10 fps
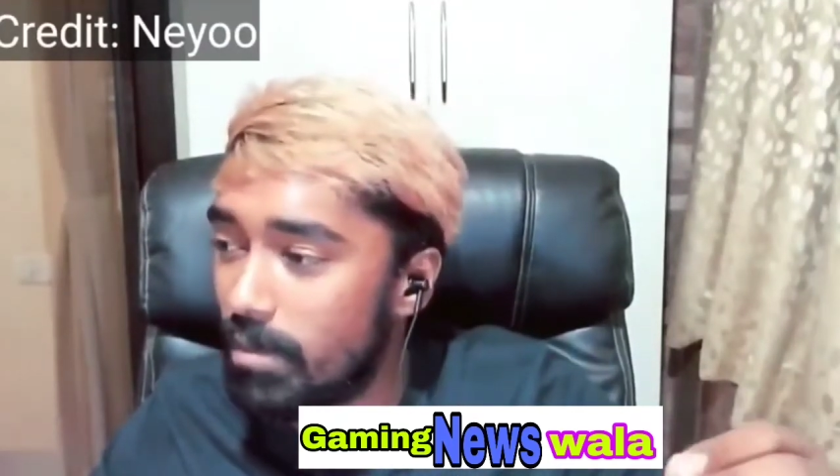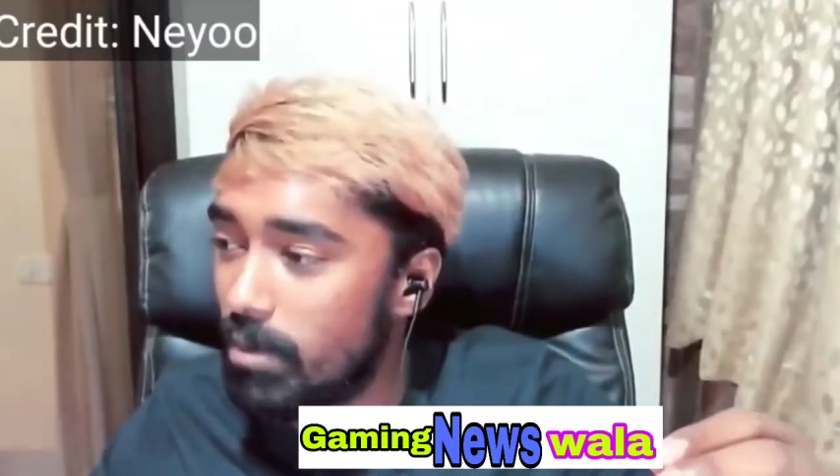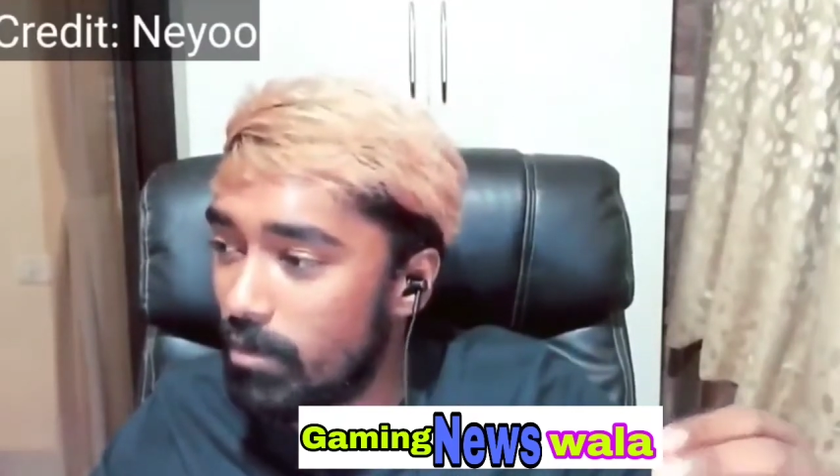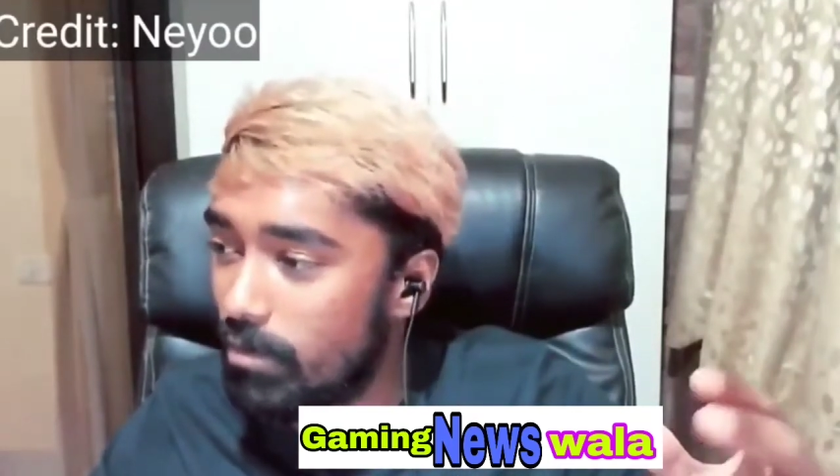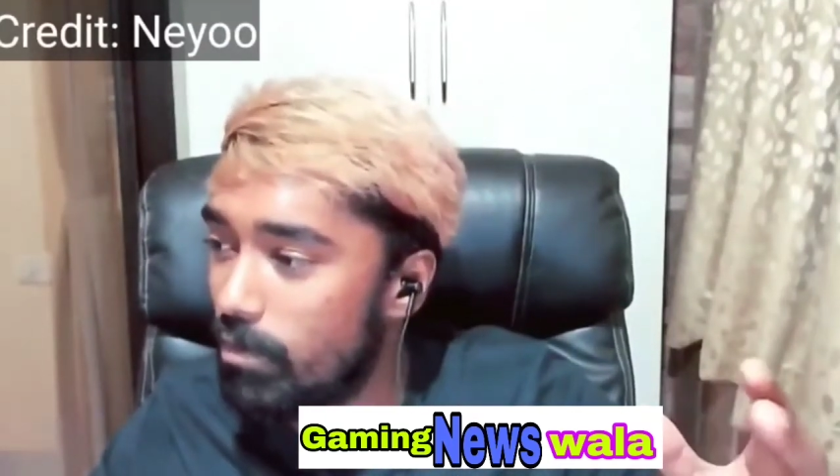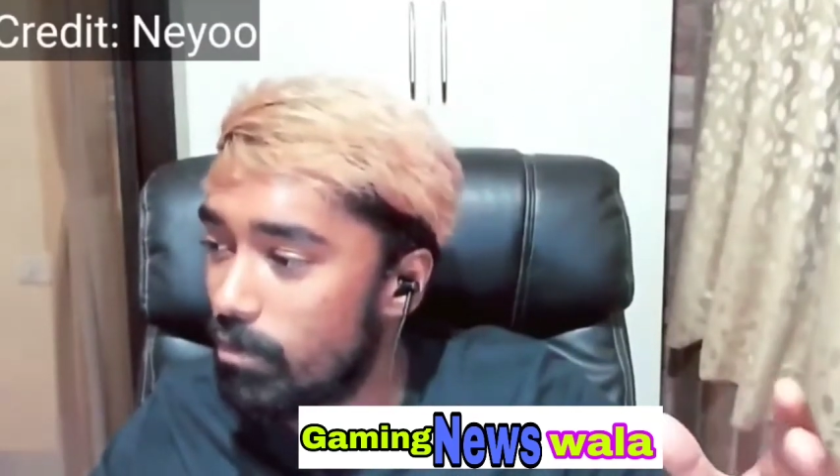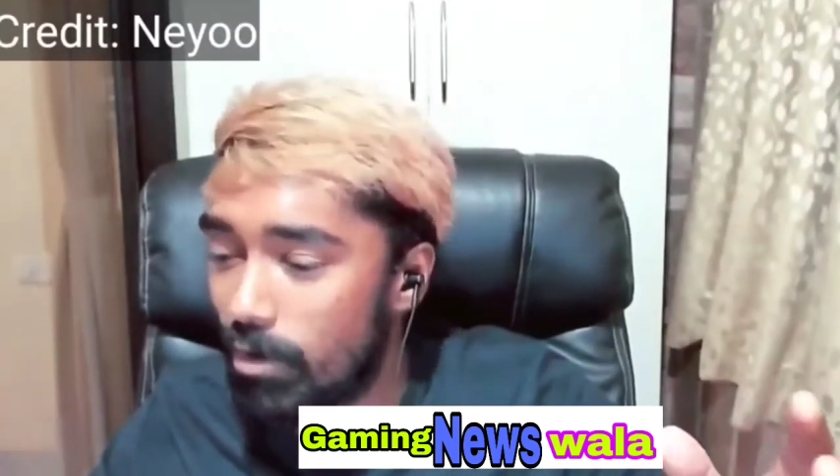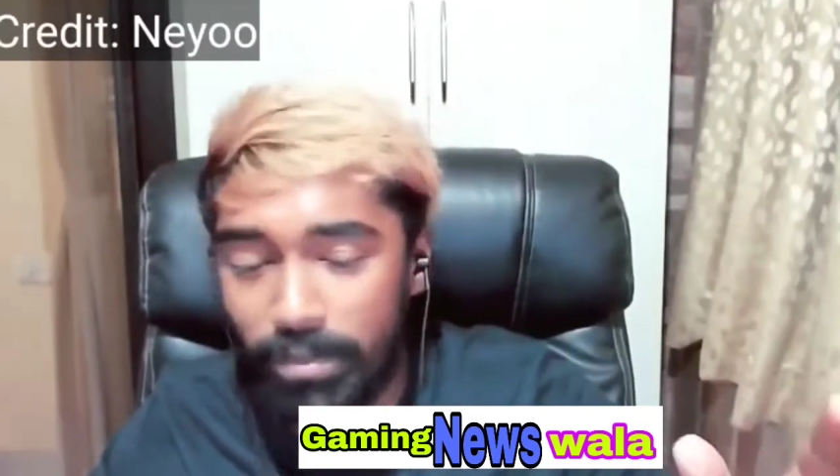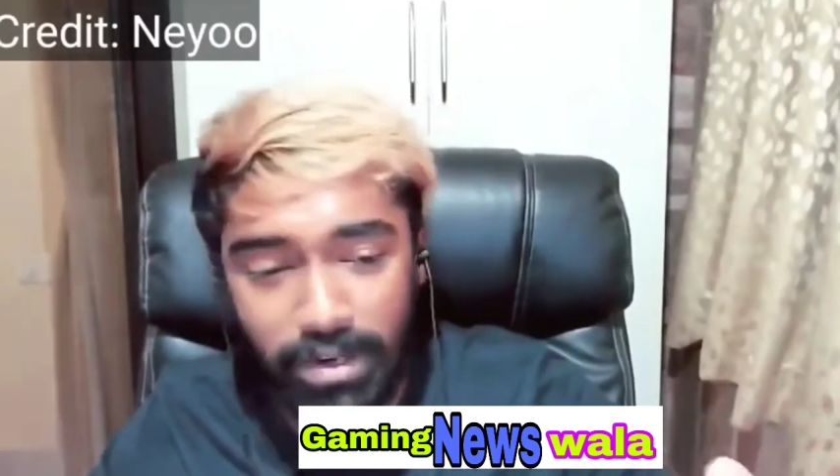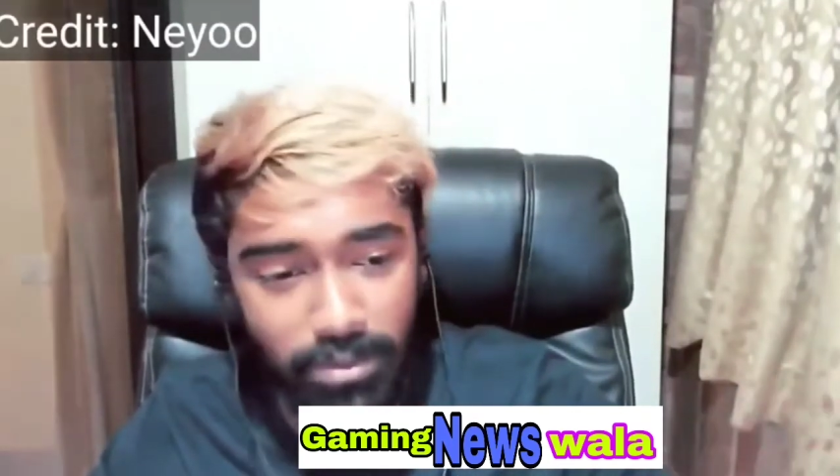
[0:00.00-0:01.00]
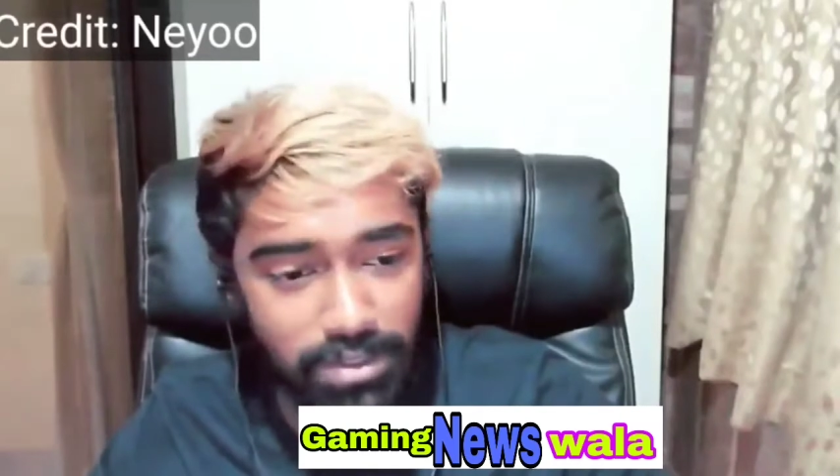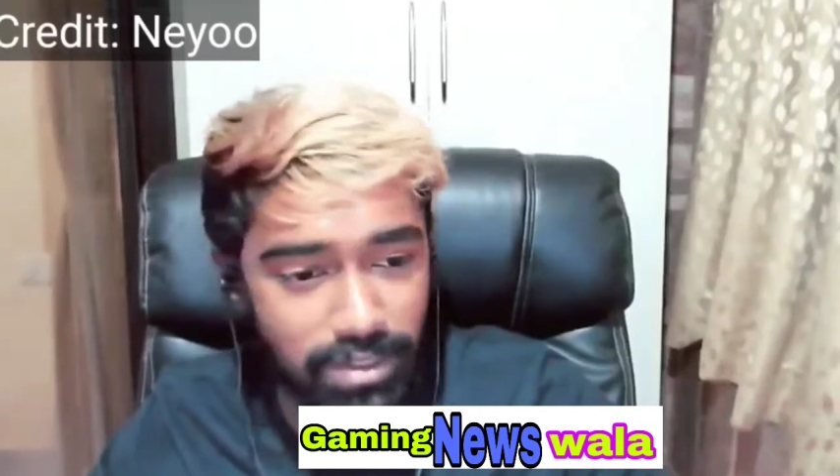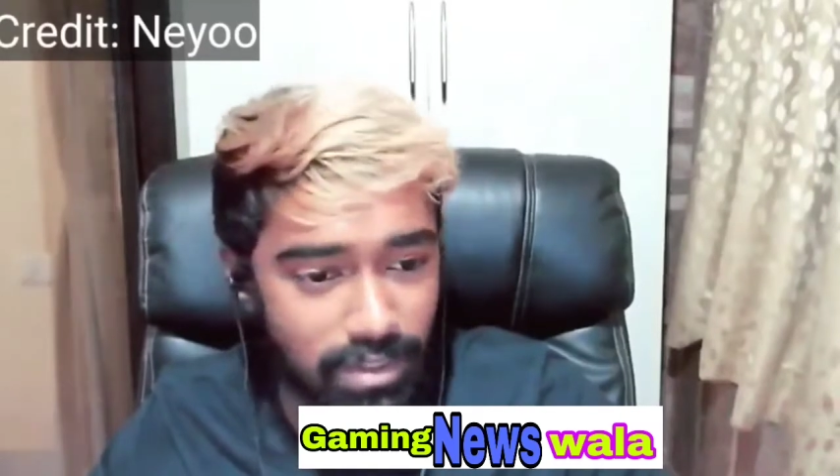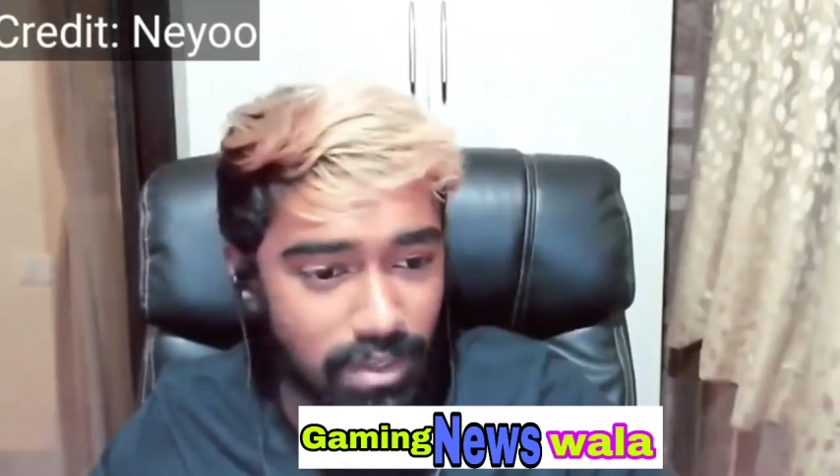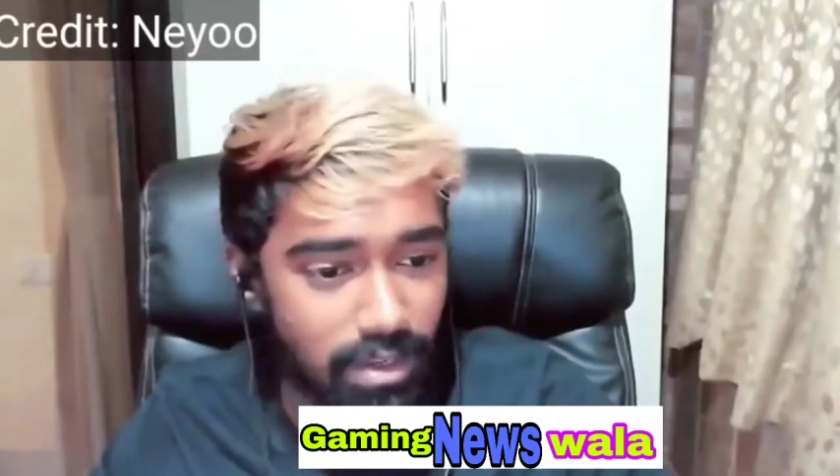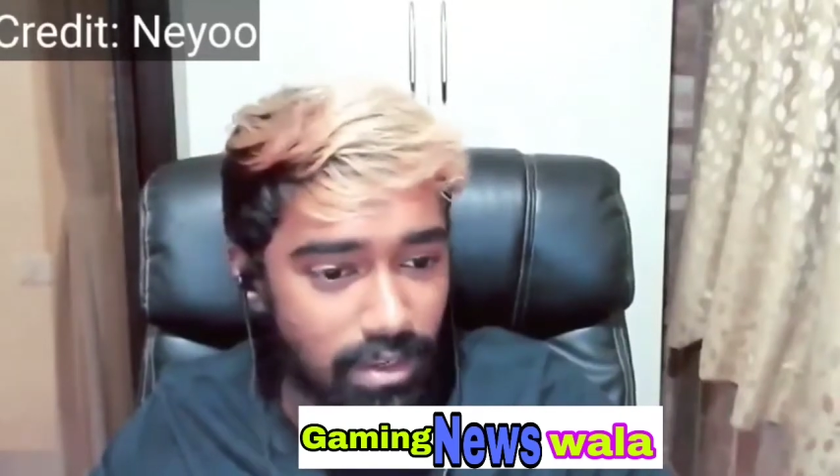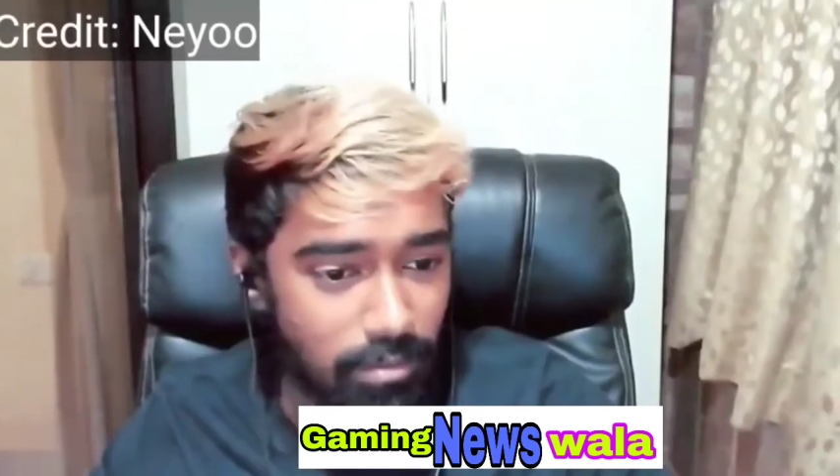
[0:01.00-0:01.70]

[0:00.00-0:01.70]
मैं पूरा फुल फॉर्म भी नहीं बोल सकता